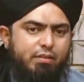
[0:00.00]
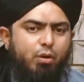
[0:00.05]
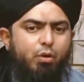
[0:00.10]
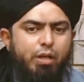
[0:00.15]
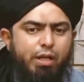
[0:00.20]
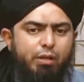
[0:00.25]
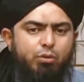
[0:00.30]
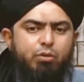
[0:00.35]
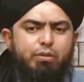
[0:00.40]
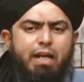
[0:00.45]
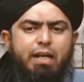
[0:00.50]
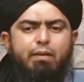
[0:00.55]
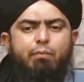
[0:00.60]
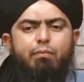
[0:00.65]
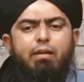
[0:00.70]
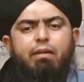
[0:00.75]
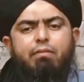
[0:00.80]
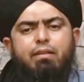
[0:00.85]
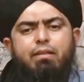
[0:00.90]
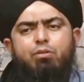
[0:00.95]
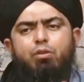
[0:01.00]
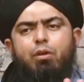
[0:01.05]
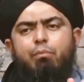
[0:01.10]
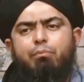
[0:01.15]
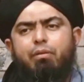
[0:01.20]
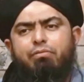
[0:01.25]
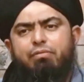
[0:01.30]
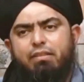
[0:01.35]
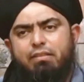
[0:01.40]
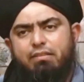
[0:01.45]
और एक तो डेटम लेवल है जो हम
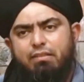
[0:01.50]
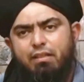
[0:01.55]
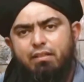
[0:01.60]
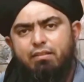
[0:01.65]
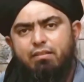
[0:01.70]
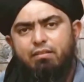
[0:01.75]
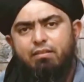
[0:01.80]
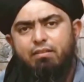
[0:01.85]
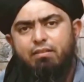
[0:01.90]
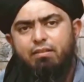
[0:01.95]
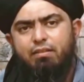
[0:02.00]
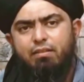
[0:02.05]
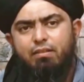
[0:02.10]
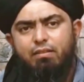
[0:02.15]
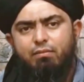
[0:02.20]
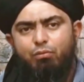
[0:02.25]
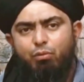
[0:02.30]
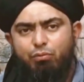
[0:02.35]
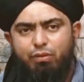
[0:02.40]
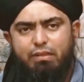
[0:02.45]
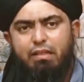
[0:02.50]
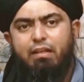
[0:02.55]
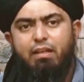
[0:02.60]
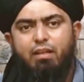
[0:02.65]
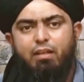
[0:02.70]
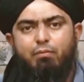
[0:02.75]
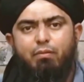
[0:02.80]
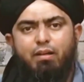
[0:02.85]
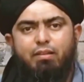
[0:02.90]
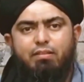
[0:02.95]
पे फ़र्ज़ है वो फजर की
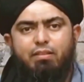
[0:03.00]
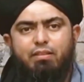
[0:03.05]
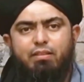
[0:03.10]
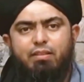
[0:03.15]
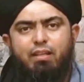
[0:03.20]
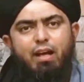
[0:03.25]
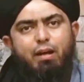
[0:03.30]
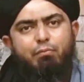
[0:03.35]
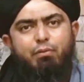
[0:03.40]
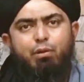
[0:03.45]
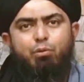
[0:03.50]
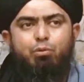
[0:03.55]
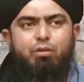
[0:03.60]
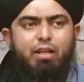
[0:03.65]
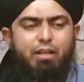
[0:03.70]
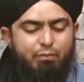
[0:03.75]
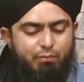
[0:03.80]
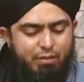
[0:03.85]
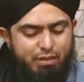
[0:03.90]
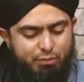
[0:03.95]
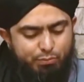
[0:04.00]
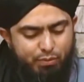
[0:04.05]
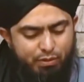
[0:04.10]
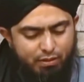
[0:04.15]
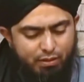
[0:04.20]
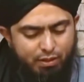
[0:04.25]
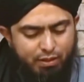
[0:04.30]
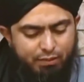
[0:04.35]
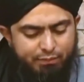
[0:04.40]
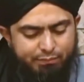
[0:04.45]
नमाज है कि आपने उठ के नमाज़
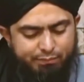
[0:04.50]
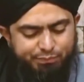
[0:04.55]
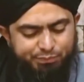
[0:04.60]
पढ़नी है